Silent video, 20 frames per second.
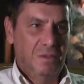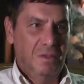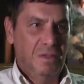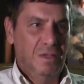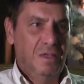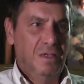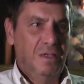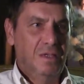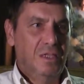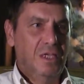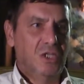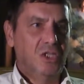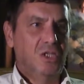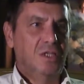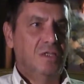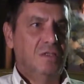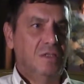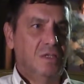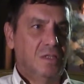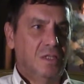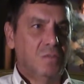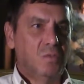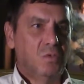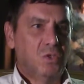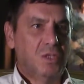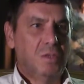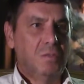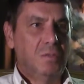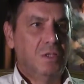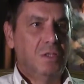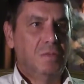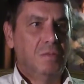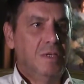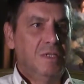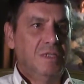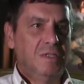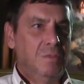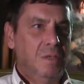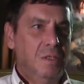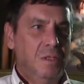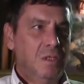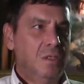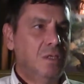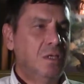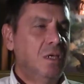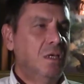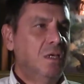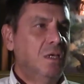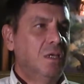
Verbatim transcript: И даже если это можно было бы изменить,